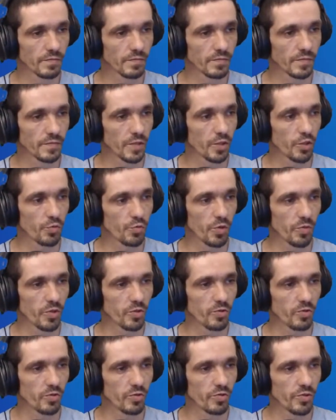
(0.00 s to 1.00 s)
Pas du premier
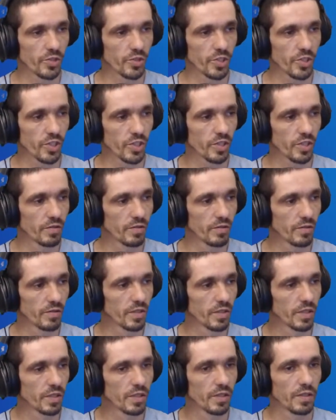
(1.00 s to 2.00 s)
coup, GG.
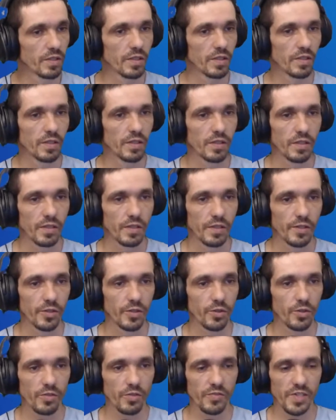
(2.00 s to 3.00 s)

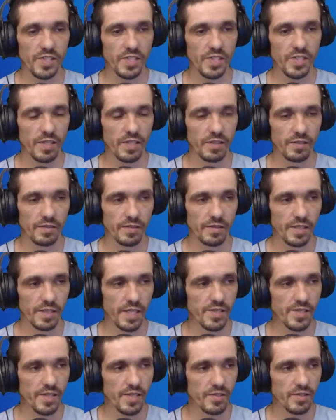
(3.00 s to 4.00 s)
Trop facile à
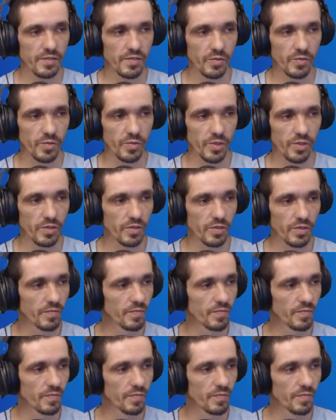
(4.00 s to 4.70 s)
500 V-Bucks.